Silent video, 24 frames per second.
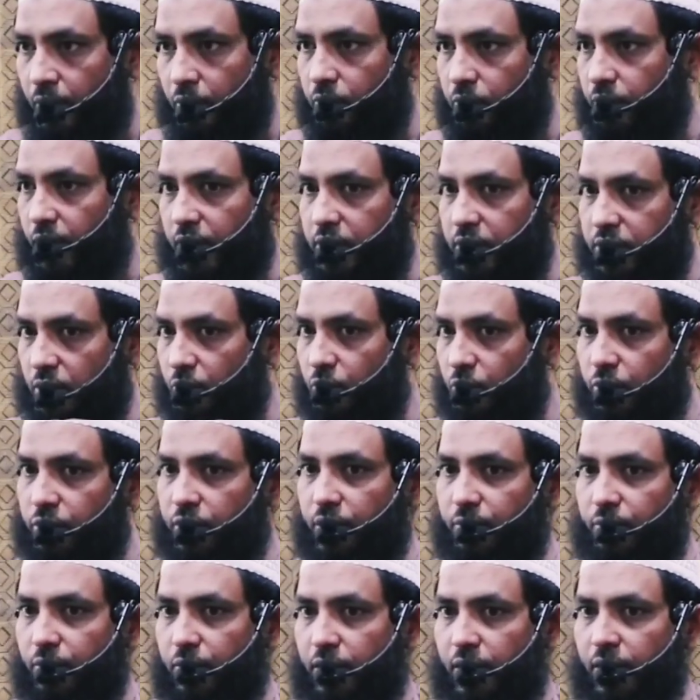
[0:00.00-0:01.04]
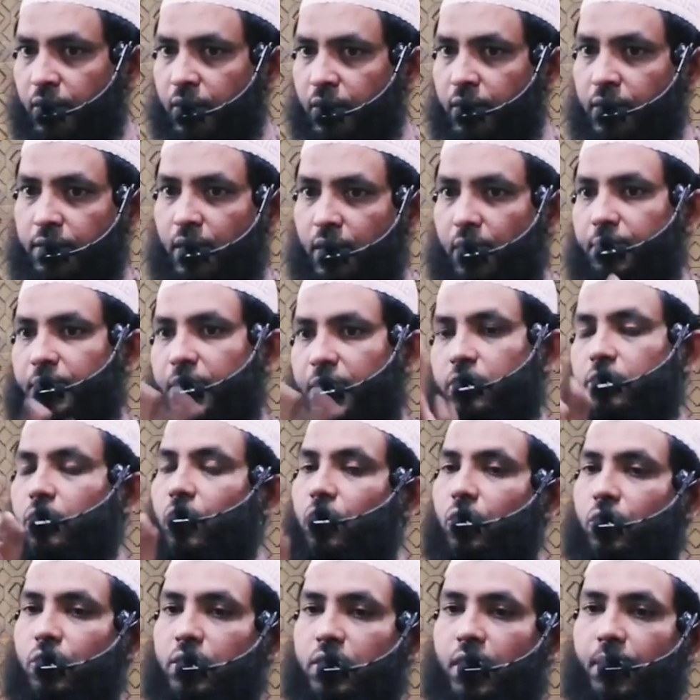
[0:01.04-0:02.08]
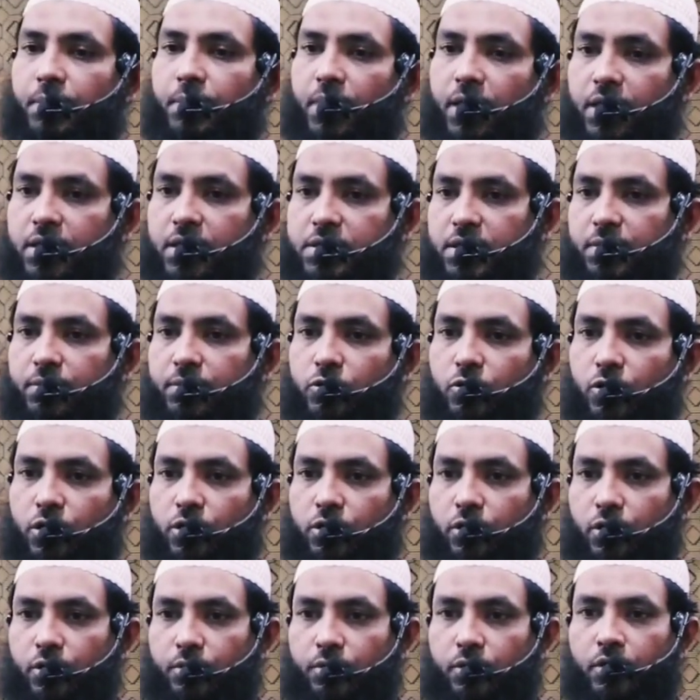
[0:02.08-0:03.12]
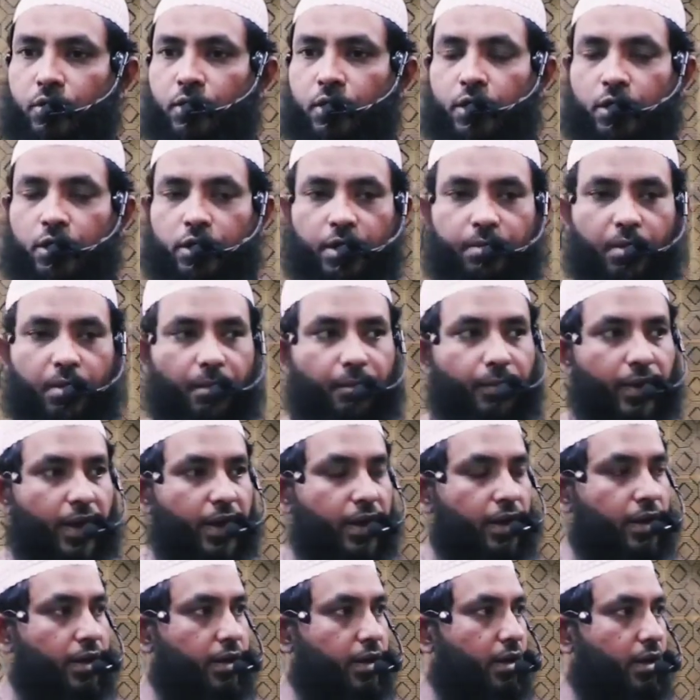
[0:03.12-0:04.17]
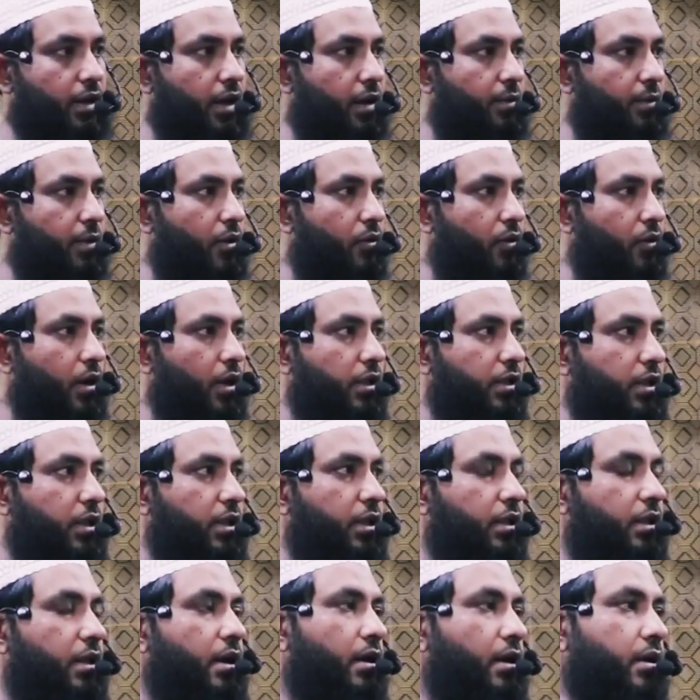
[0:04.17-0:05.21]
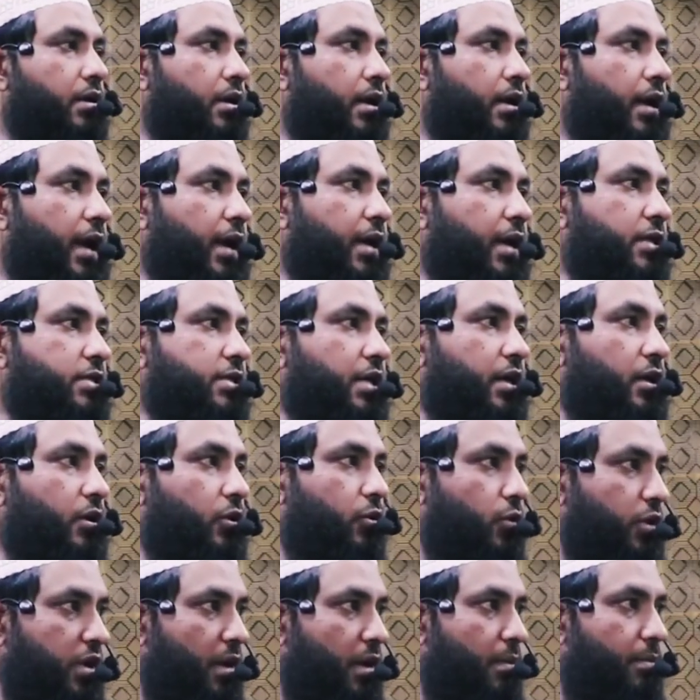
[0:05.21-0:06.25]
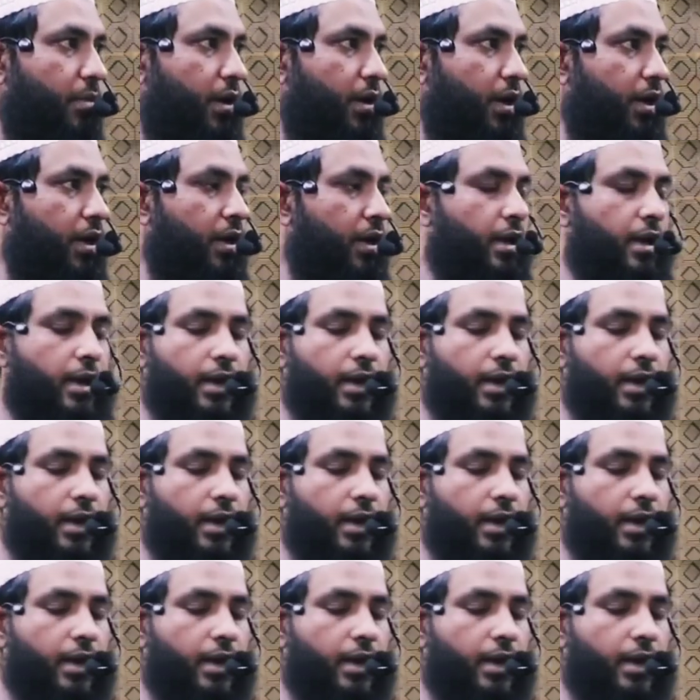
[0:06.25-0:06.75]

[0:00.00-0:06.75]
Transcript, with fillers: দু একটা উক্তি বলি তারপরে ধরনটা আপনার কাছে আমি তুলে ধরবো তো ইমাম বাই হাকে রাহেমাহুল্লাহ তিনি তার এক হাজার দুই নম্বরে